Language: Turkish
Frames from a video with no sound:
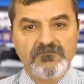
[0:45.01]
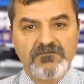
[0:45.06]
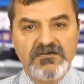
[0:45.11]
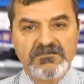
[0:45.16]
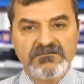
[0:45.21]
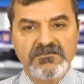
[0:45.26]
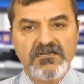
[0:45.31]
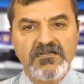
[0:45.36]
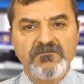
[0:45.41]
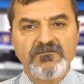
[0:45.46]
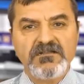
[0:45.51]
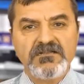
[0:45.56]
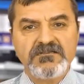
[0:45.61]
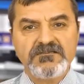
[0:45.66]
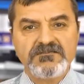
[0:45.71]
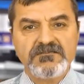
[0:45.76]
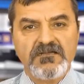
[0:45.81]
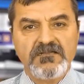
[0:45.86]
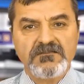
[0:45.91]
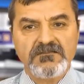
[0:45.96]
Batı
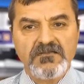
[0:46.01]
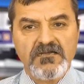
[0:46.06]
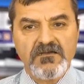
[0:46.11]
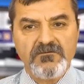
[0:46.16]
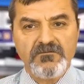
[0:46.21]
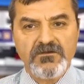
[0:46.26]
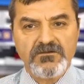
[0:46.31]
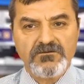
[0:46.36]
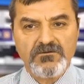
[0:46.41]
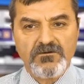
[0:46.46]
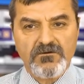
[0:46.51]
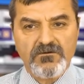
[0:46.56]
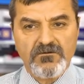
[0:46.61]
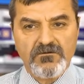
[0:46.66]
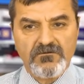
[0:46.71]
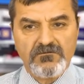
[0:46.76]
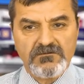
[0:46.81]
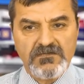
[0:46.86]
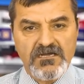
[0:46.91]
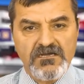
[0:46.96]
Ermenistan'da
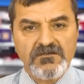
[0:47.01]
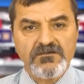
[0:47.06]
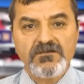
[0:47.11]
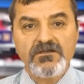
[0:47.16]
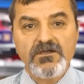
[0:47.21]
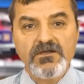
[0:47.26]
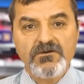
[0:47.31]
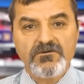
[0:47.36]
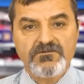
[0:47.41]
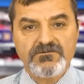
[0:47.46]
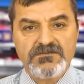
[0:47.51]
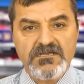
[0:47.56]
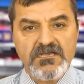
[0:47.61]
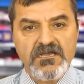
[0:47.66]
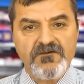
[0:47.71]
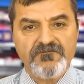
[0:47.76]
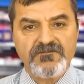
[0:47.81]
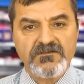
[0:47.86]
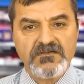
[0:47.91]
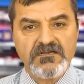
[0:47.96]
meteorologlar
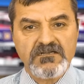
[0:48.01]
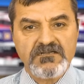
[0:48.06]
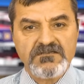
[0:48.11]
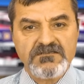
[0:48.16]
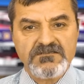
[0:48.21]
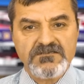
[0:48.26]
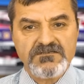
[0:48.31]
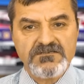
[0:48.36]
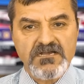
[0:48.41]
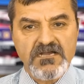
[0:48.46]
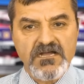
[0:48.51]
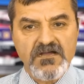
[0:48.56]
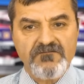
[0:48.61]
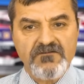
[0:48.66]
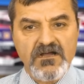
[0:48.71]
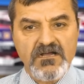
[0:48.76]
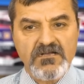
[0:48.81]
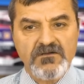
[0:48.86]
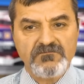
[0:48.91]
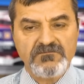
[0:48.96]
Kuzey Afrika'nın sıcak
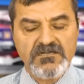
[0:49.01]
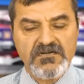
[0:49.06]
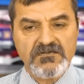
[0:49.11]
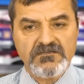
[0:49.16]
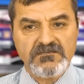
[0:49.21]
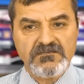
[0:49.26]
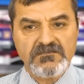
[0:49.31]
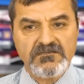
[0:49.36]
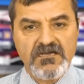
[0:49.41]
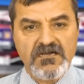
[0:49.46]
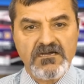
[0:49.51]
hava akımlarının